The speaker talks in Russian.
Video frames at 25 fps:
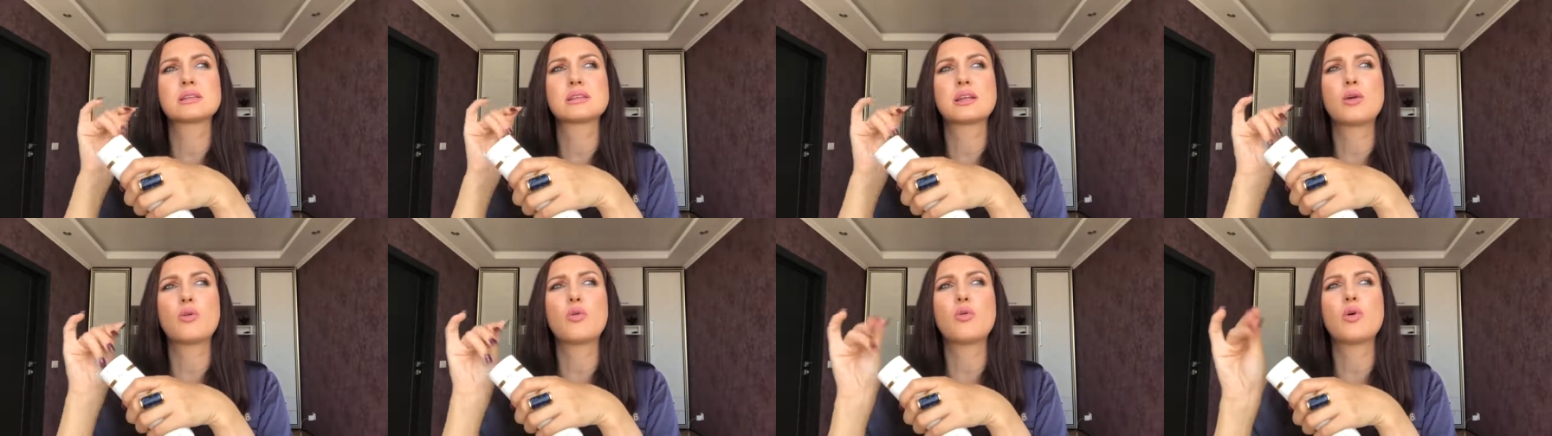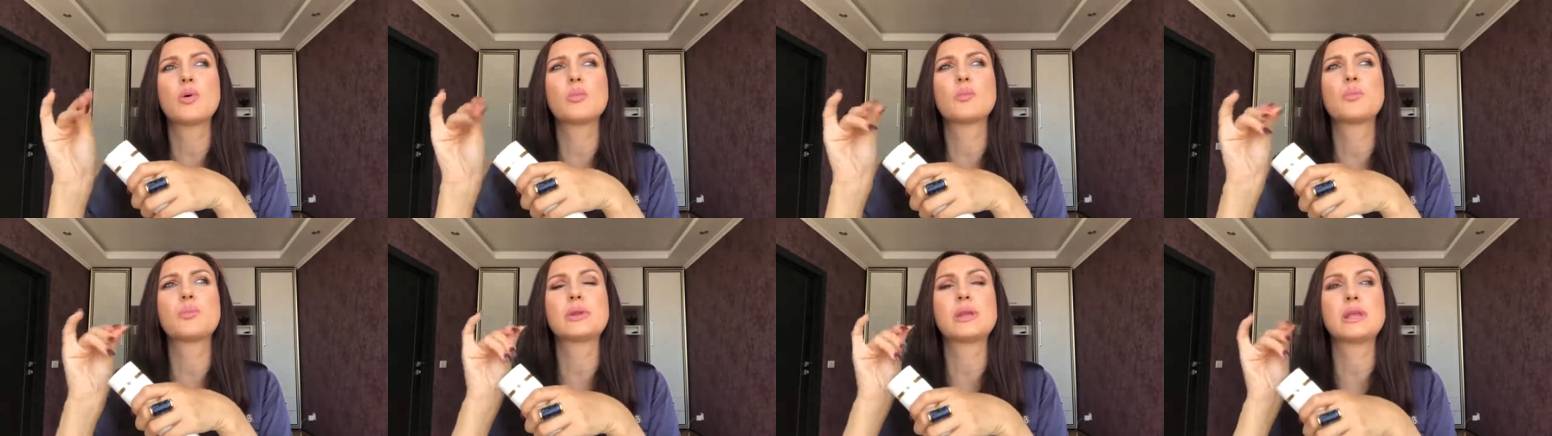
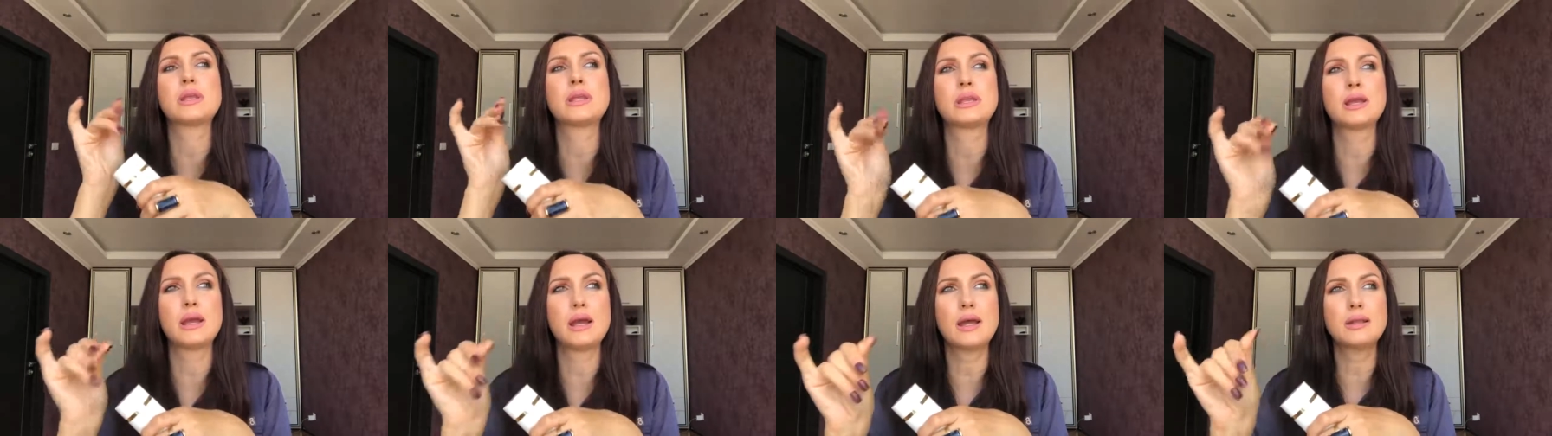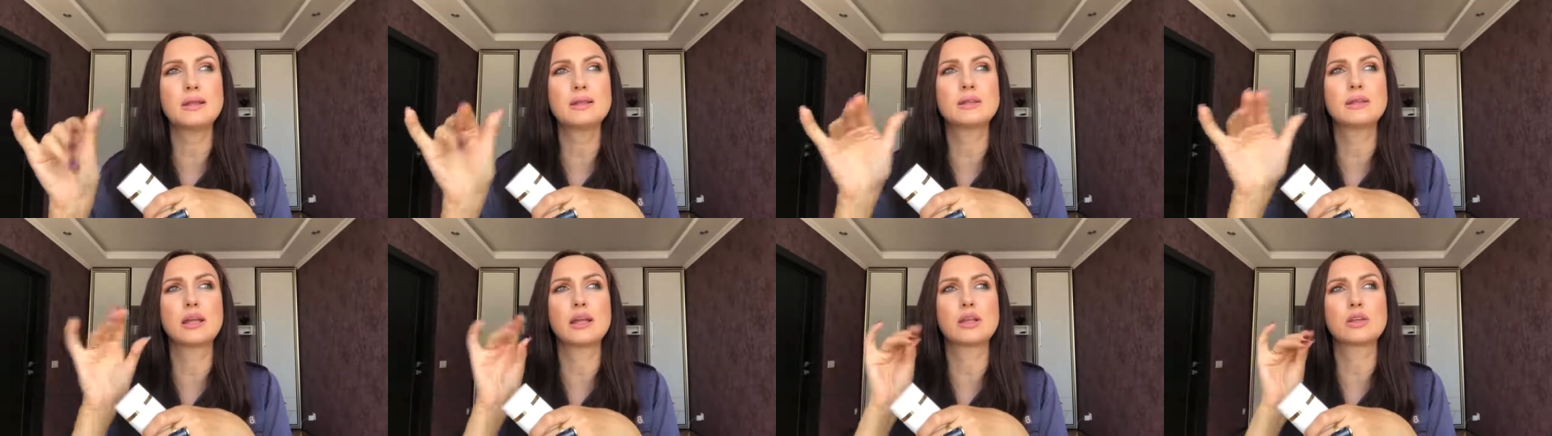такое
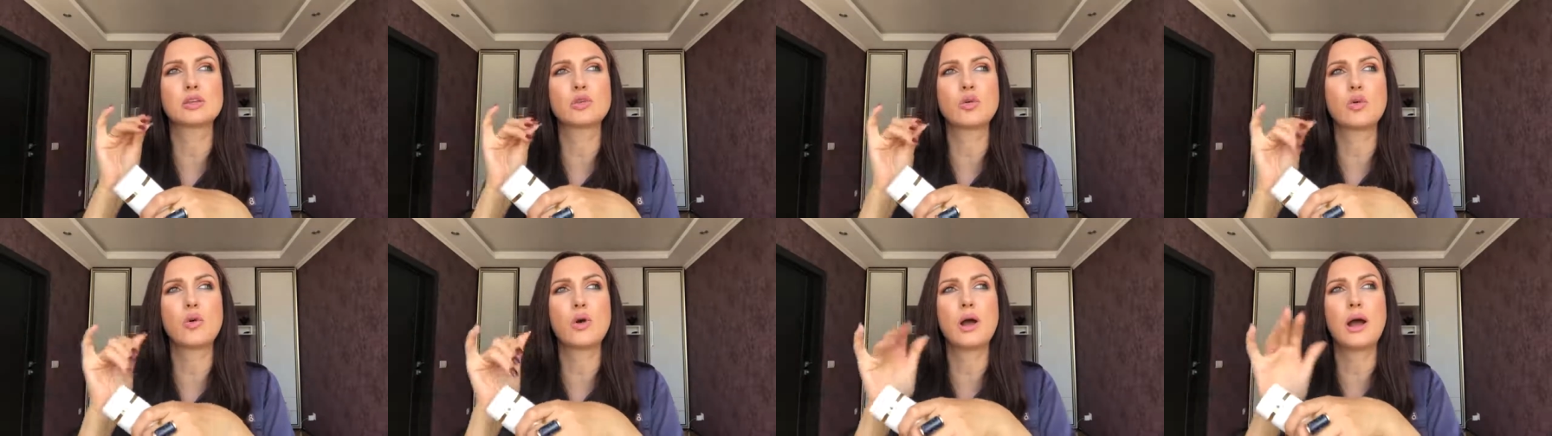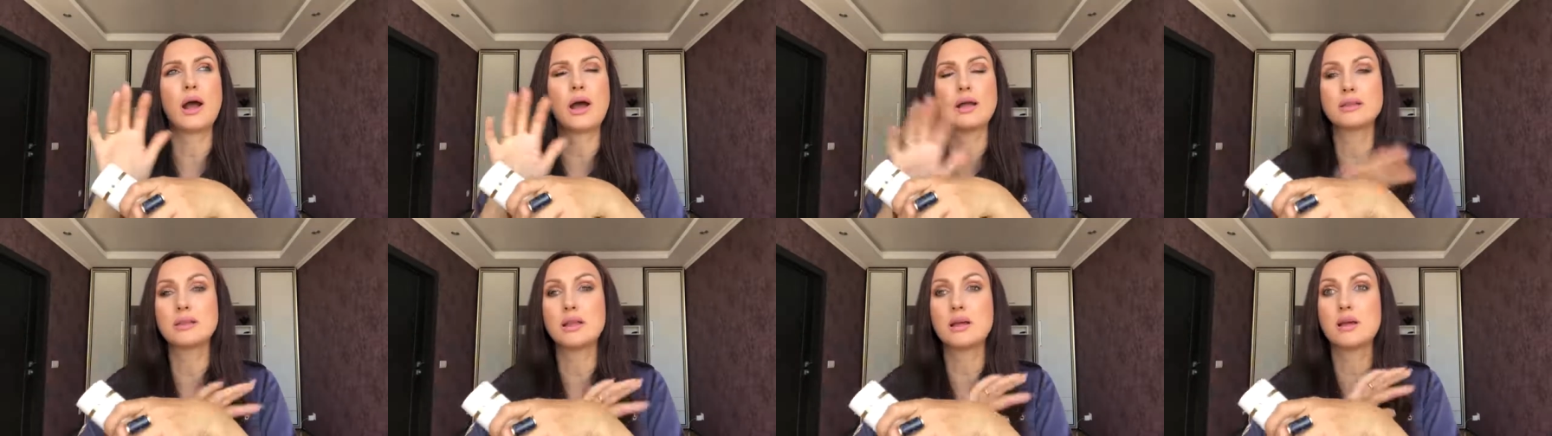приятное, но
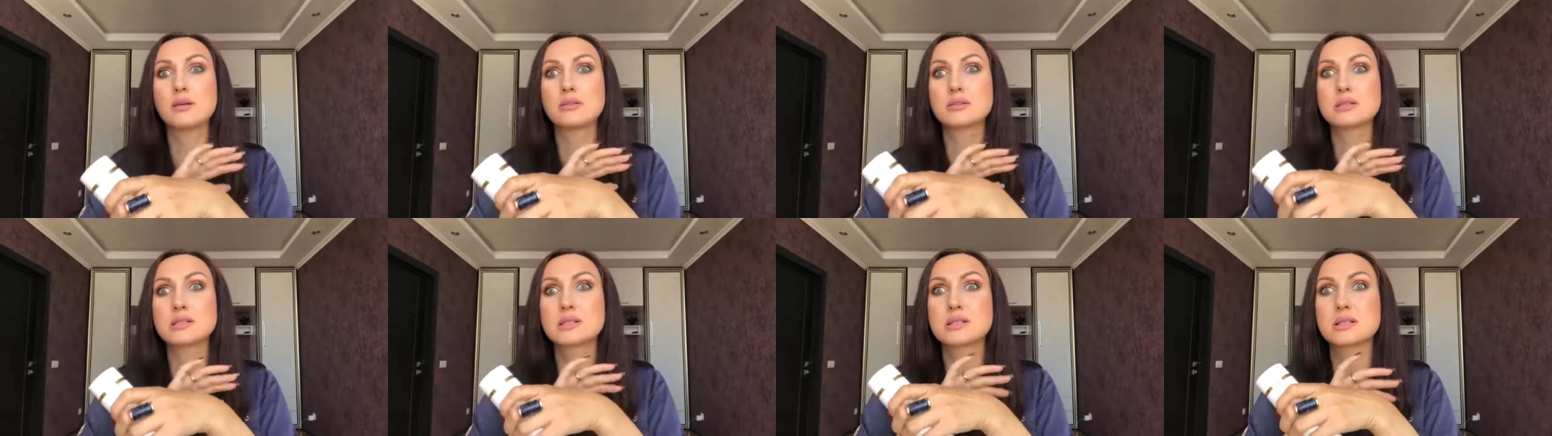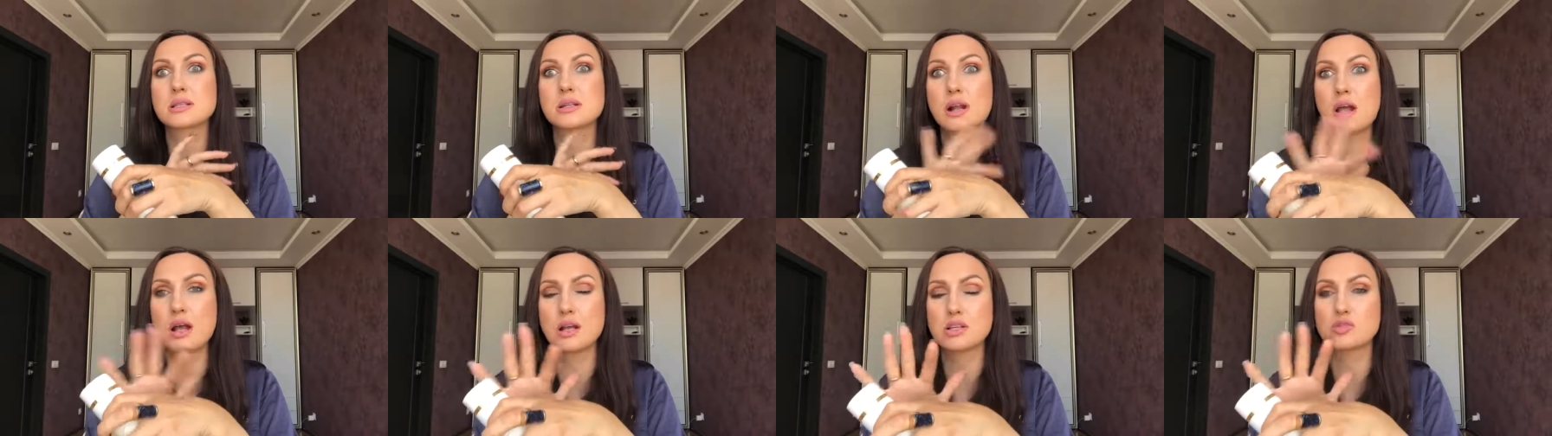она
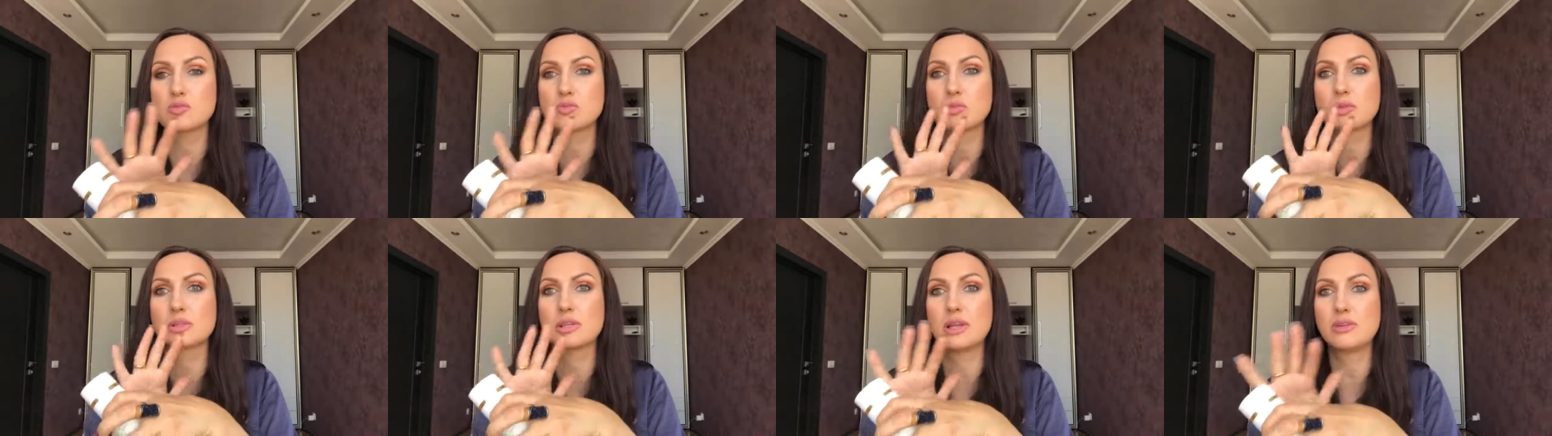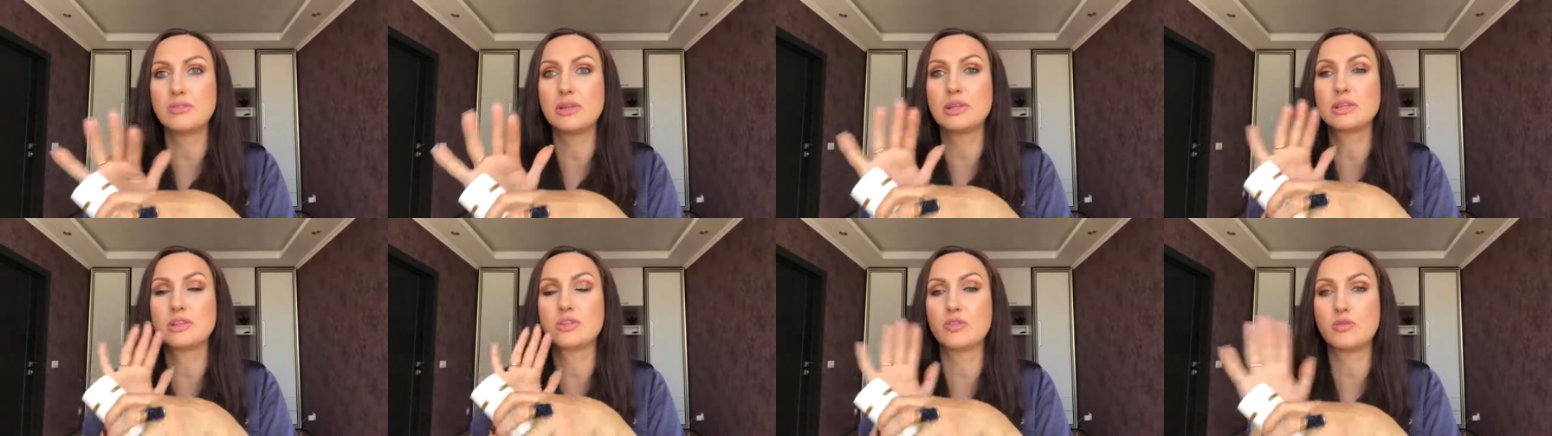сразу
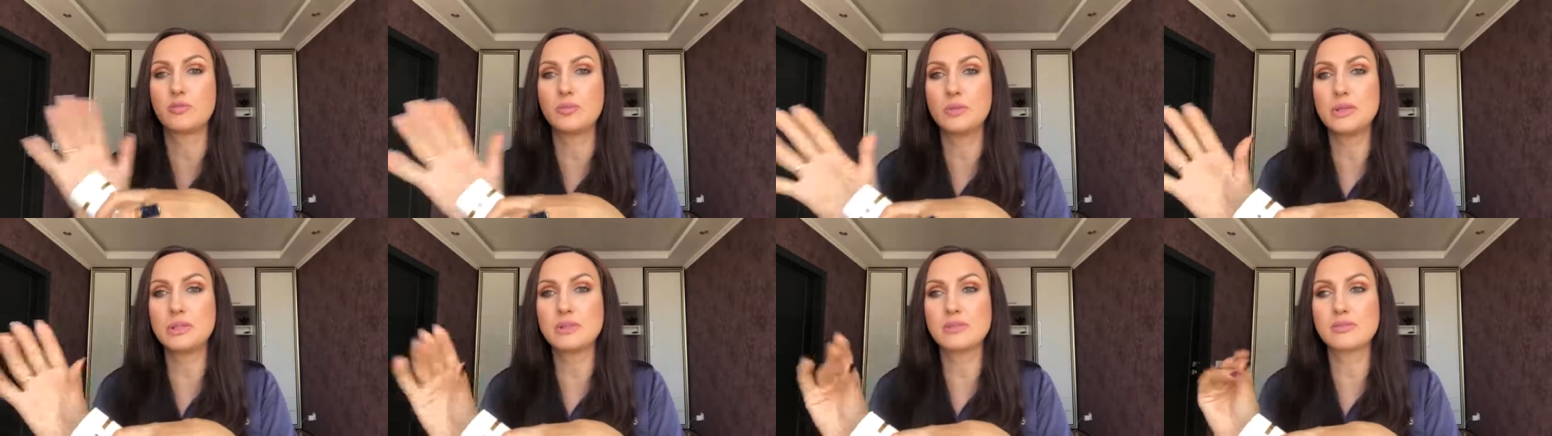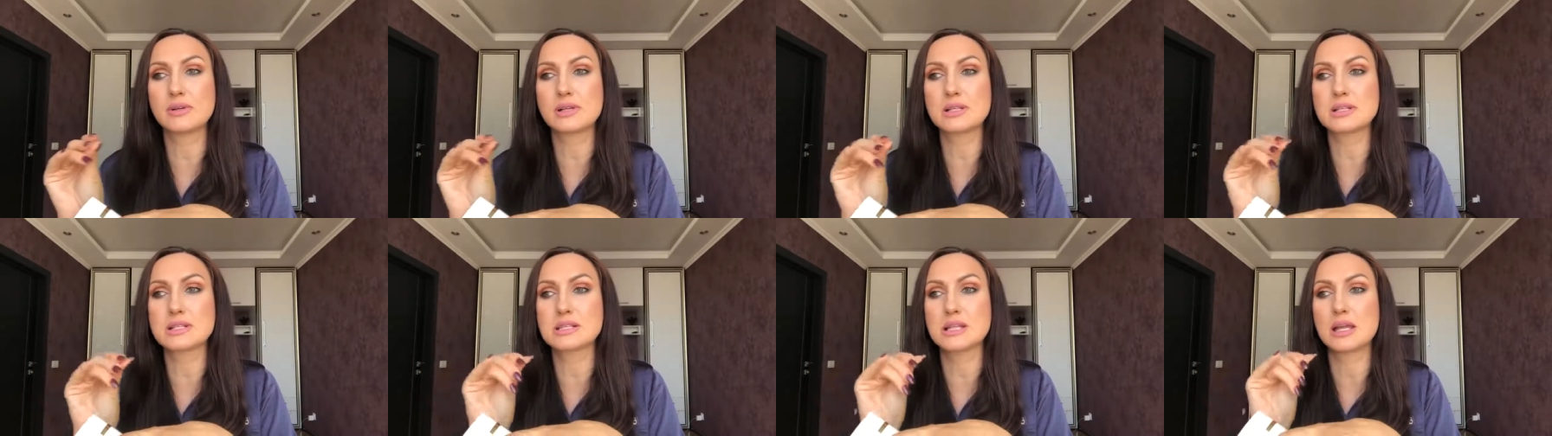мгновенно
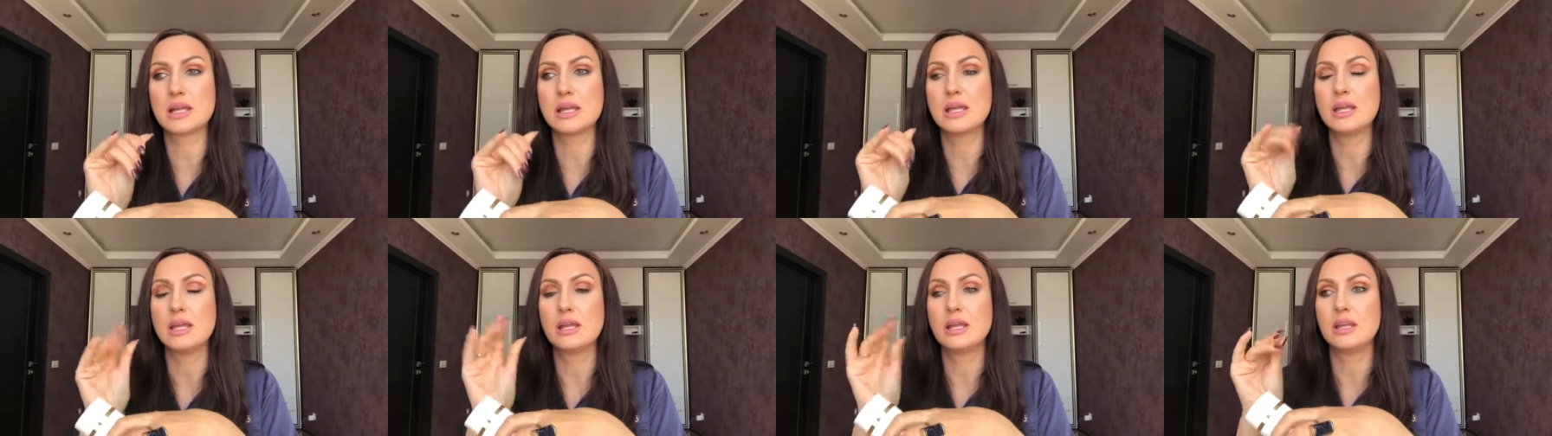впитывается,